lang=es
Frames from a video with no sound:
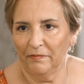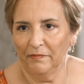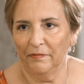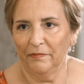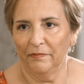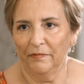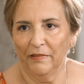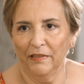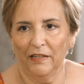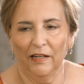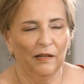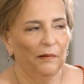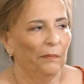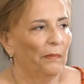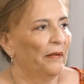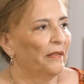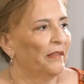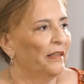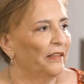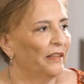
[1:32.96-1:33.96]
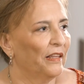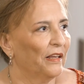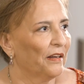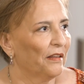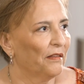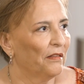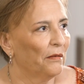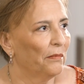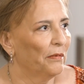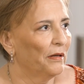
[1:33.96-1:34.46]
mm, que el paciente
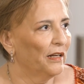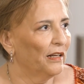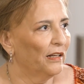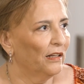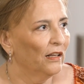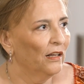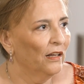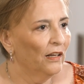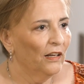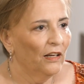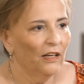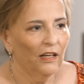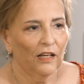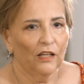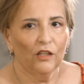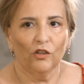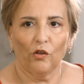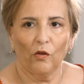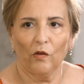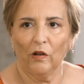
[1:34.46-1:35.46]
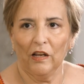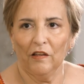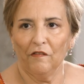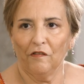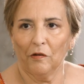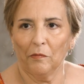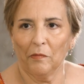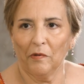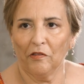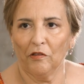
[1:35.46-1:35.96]
recibiera eh, toda la
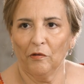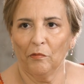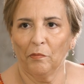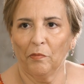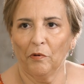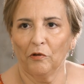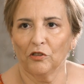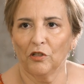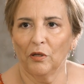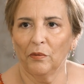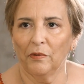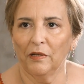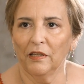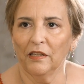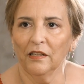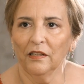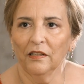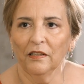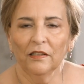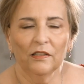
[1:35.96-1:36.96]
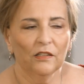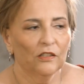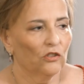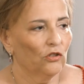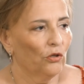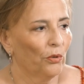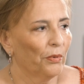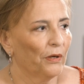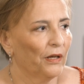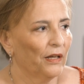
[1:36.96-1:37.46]
información posible
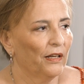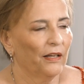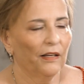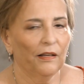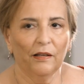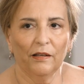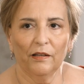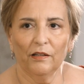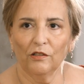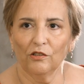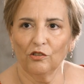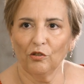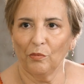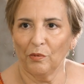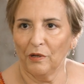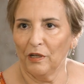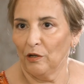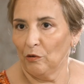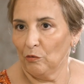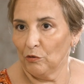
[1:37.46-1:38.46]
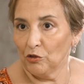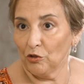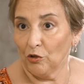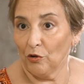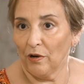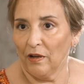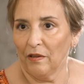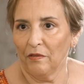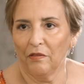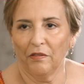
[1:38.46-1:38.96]
sobre, sobre
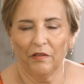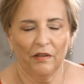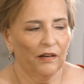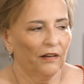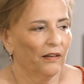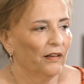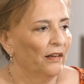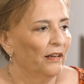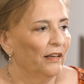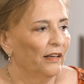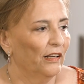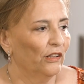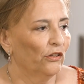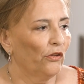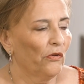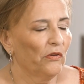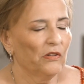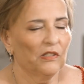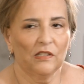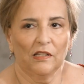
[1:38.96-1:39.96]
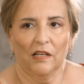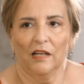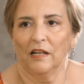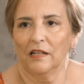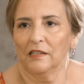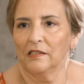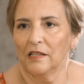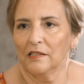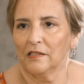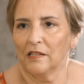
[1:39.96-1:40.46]
nuestro cáncer. Entonces,
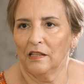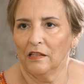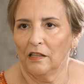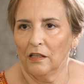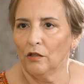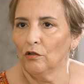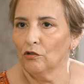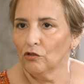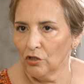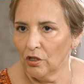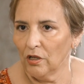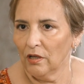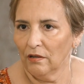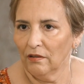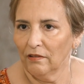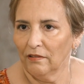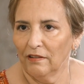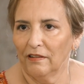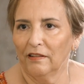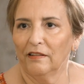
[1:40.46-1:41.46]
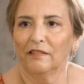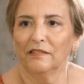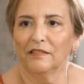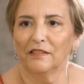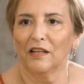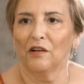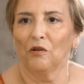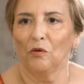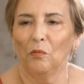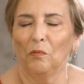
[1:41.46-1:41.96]
en ese sentido, sí,
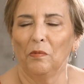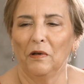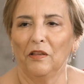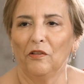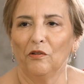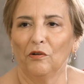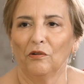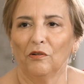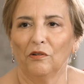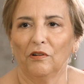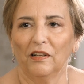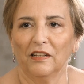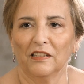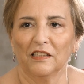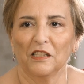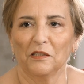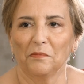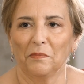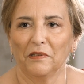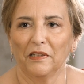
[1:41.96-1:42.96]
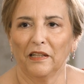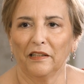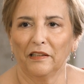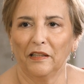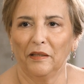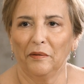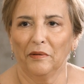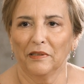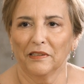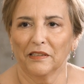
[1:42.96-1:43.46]
se han cumplido las
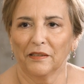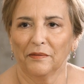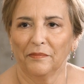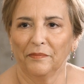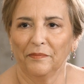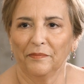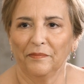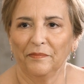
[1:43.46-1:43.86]
expectativas.